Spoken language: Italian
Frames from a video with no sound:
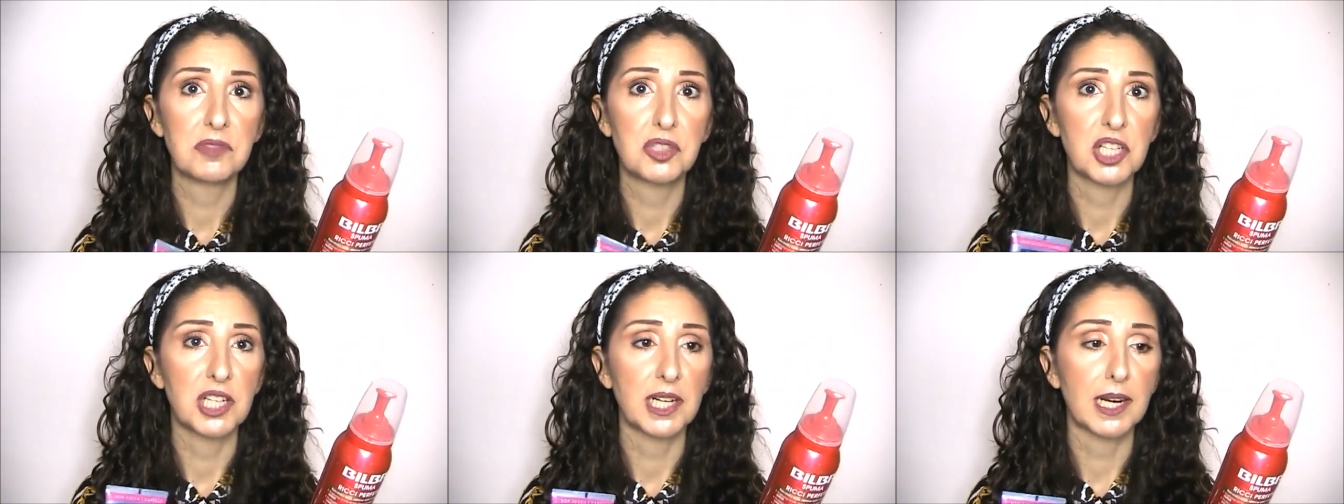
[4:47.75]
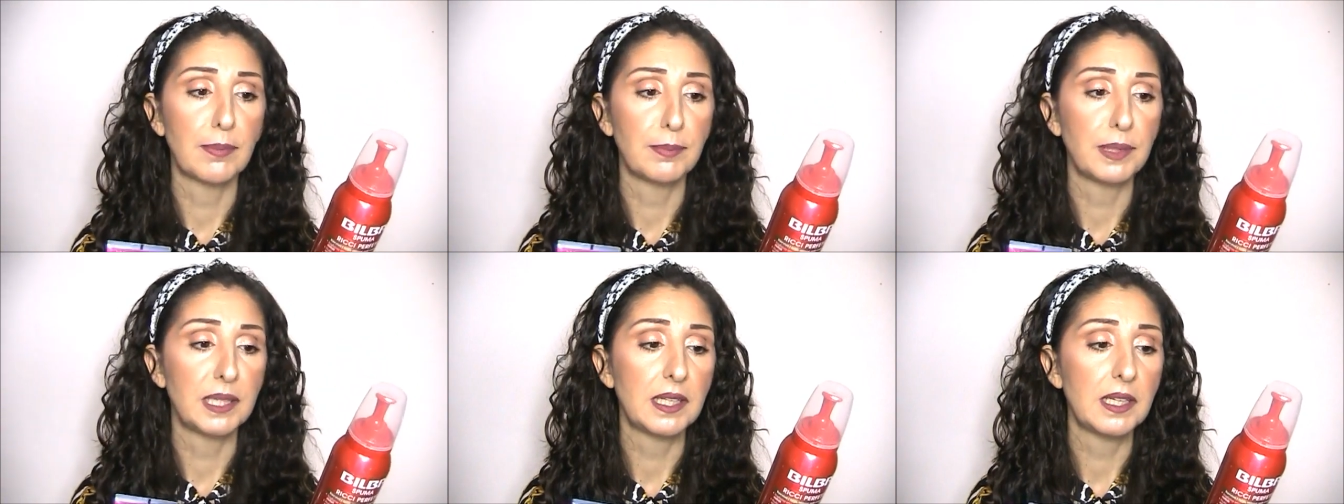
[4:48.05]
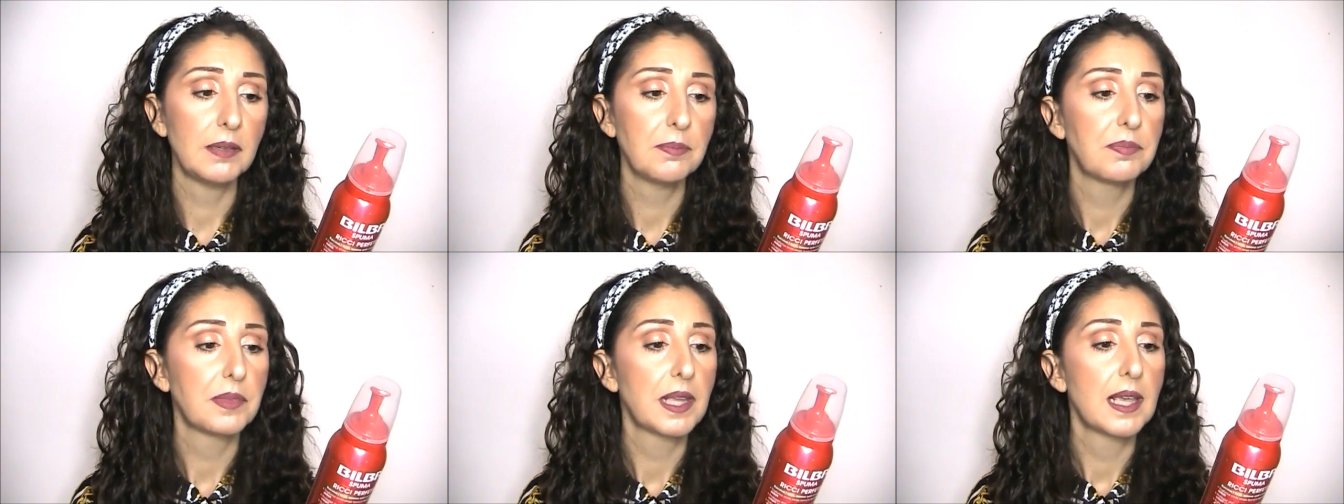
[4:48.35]

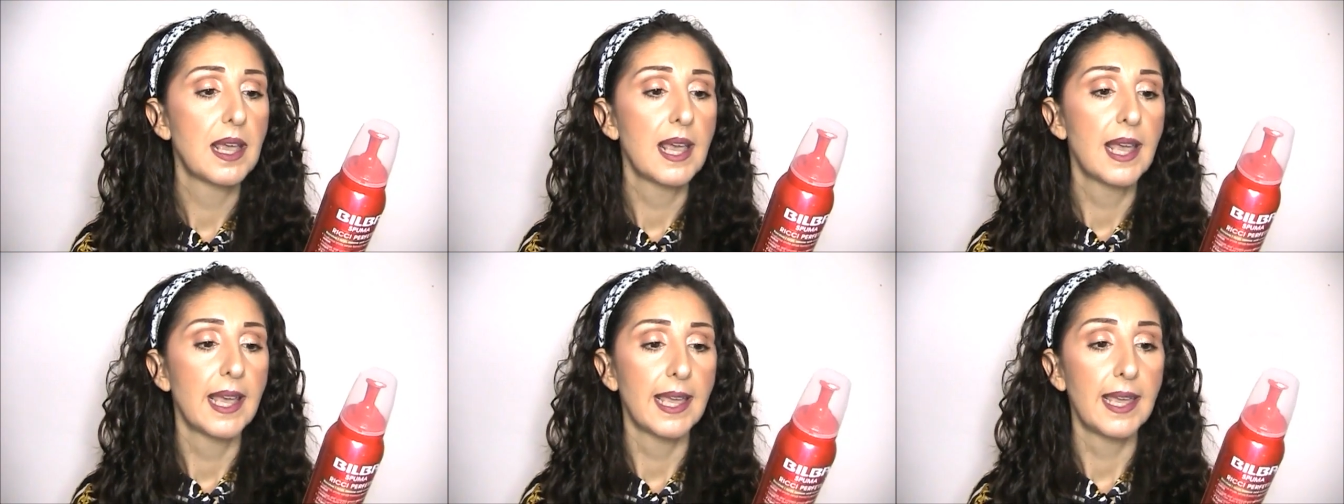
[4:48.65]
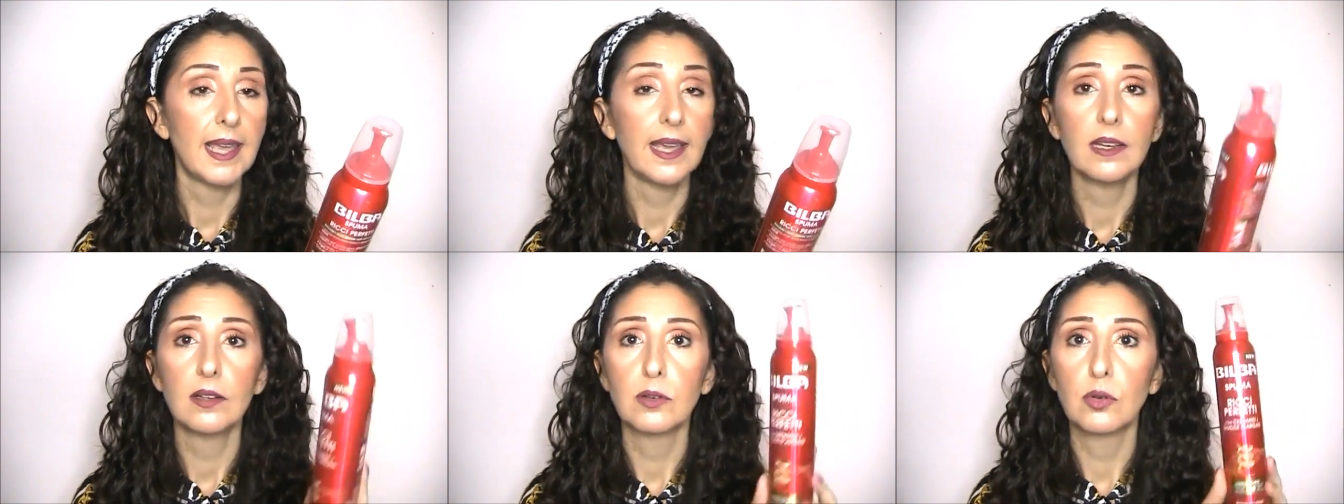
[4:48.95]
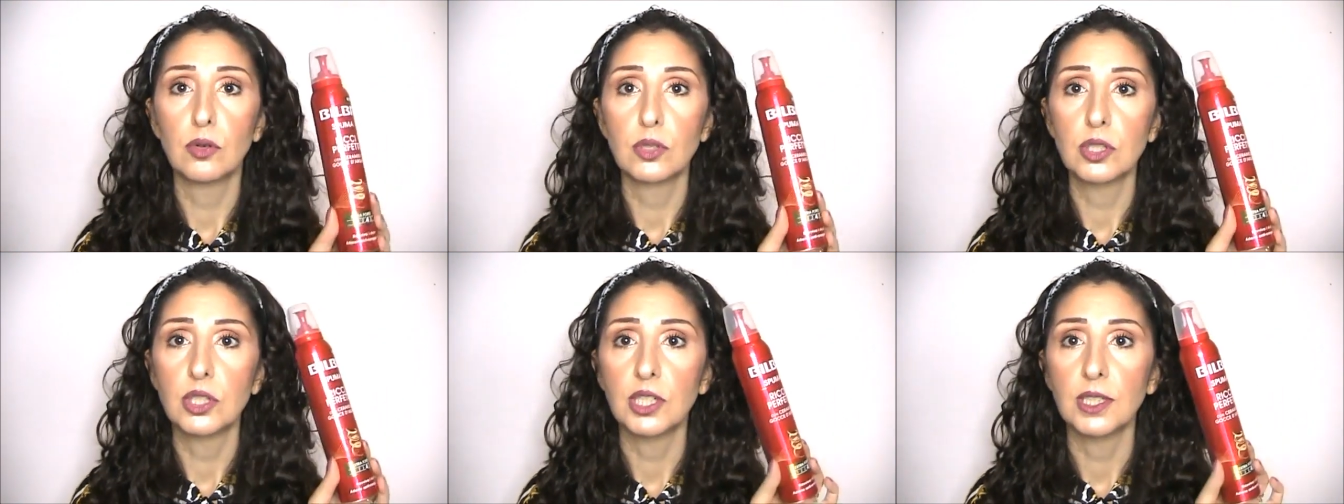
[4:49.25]
ceramidi e
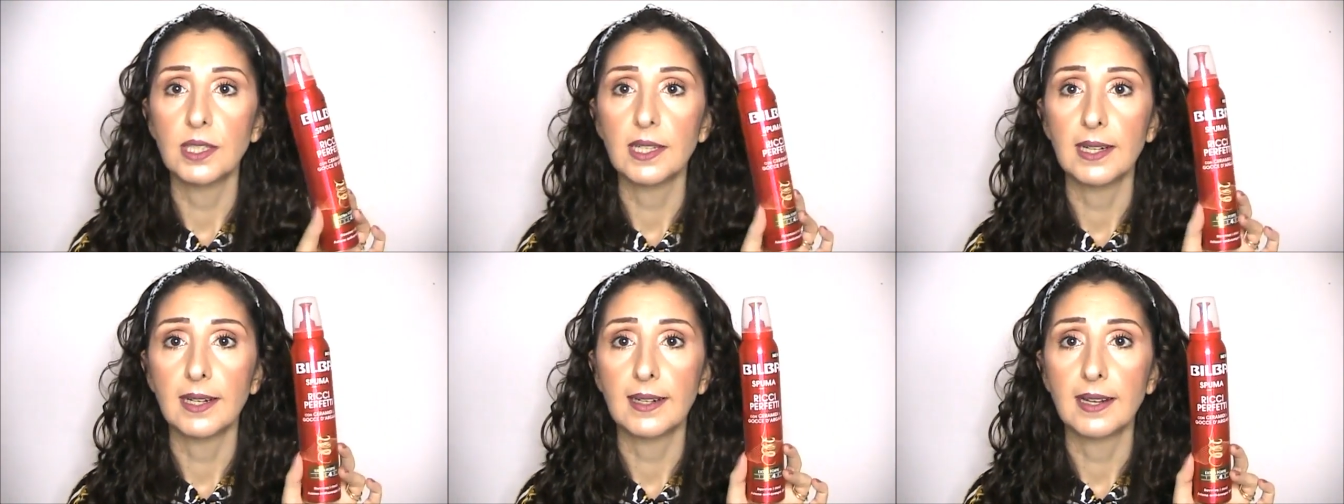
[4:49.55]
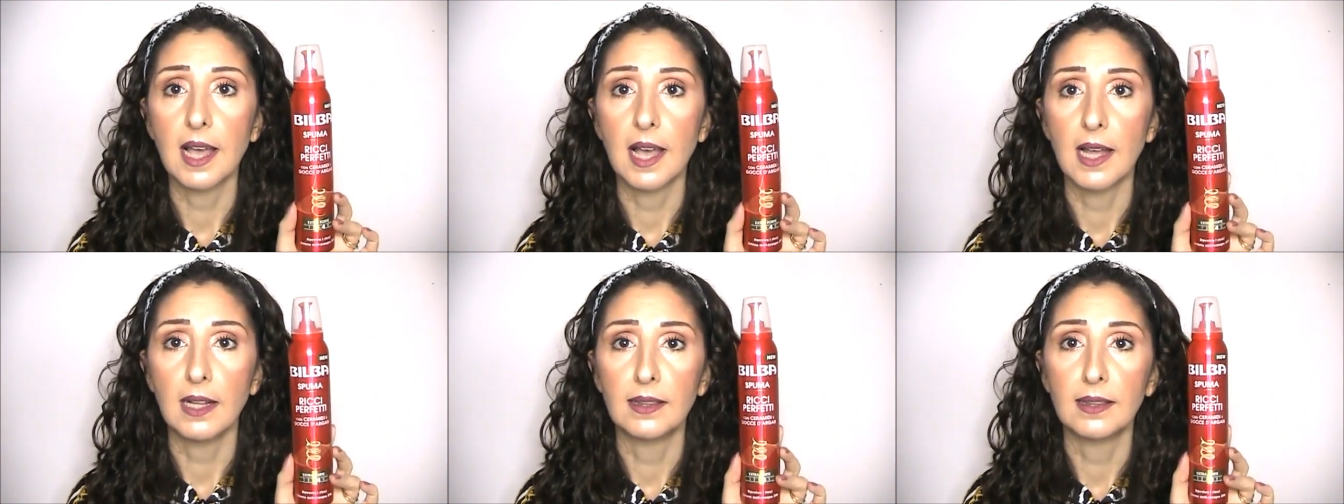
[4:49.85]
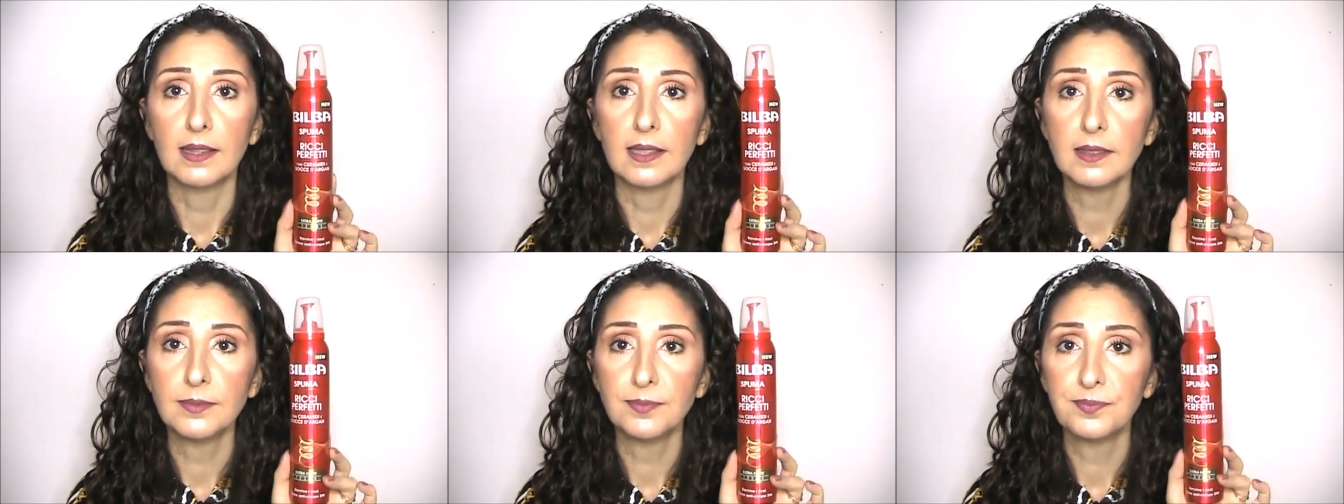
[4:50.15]
gocce di
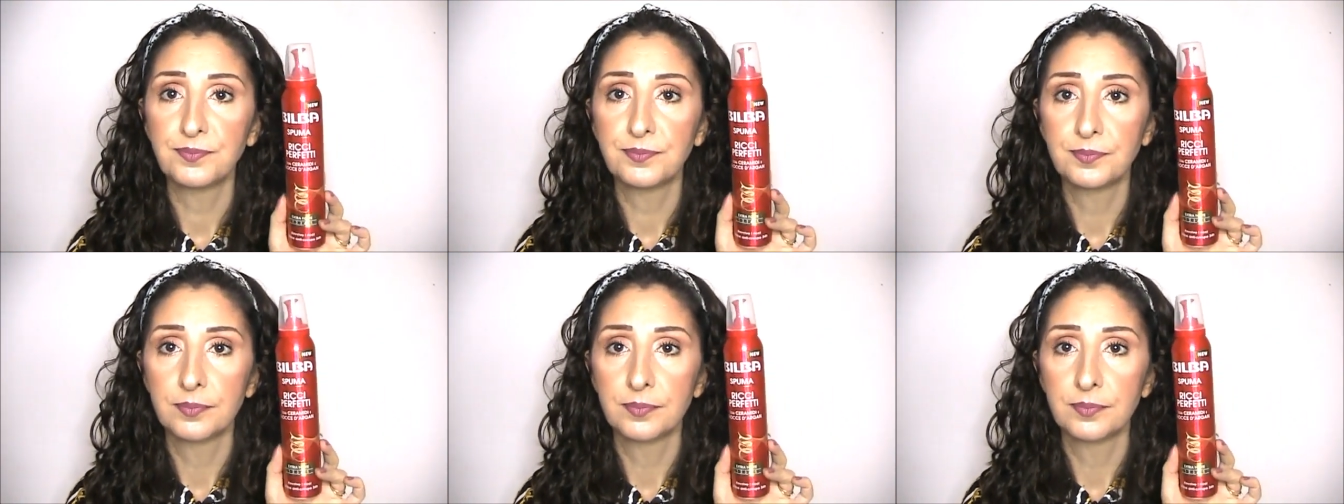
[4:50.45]
argan